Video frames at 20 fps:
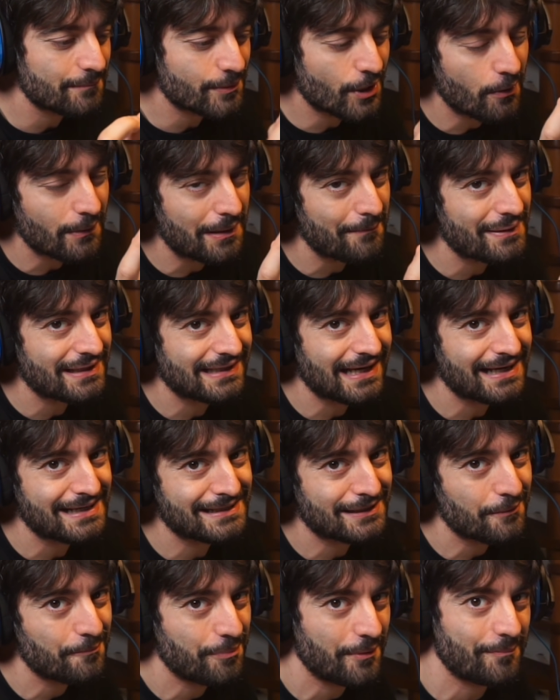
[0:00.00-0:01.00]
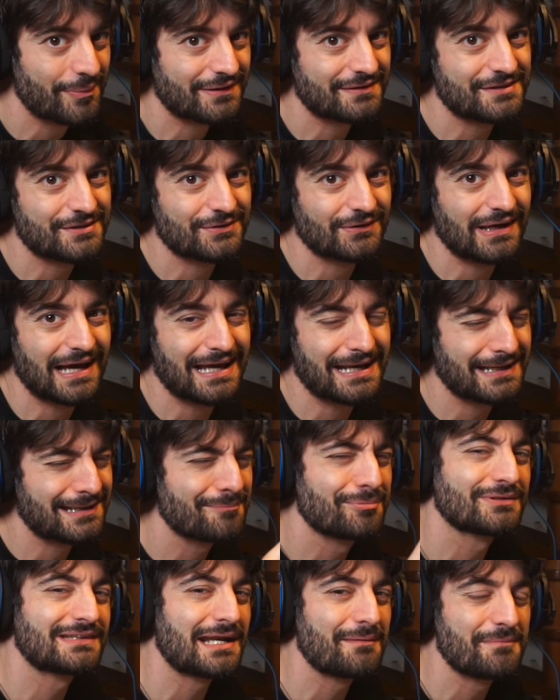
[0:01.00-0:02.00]
però ha una meccanica un po' particolare che
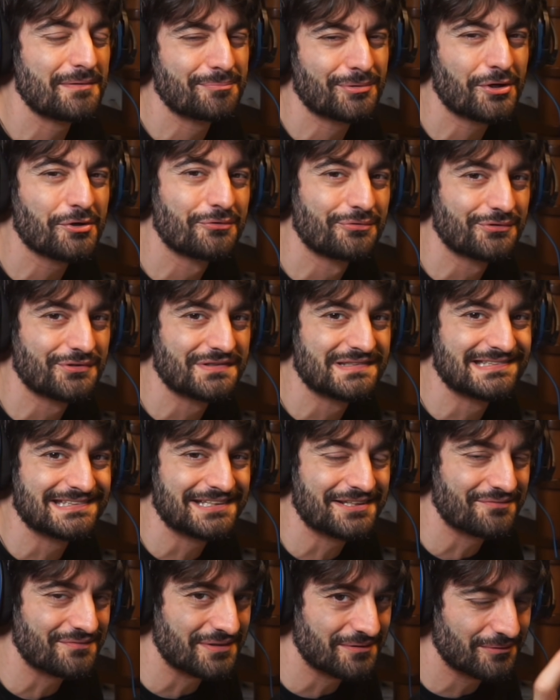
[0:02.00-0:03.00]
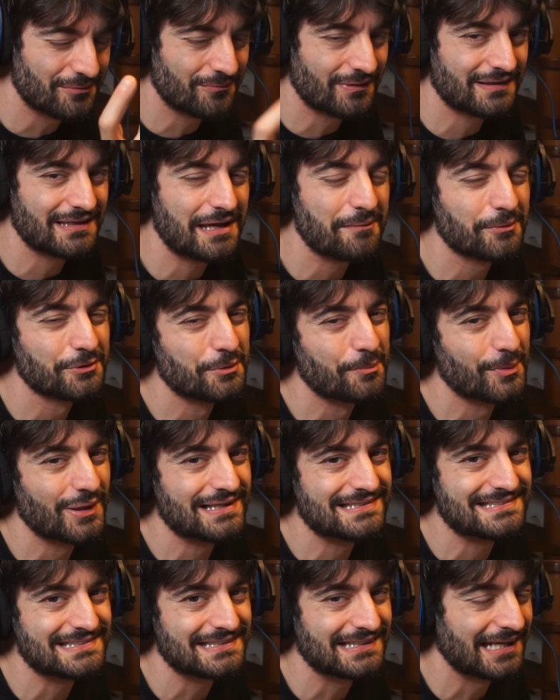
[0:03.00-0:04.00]
potrebbe però incuriosirvi. Lo guardiamo dopo
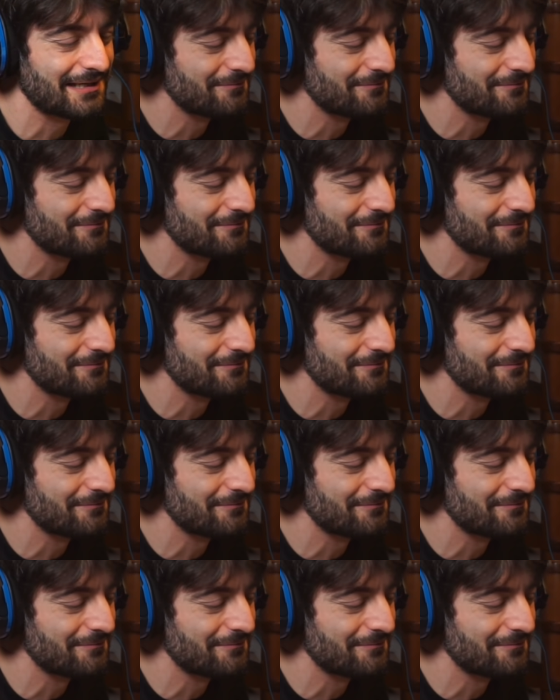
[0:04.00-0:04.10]
la sigla.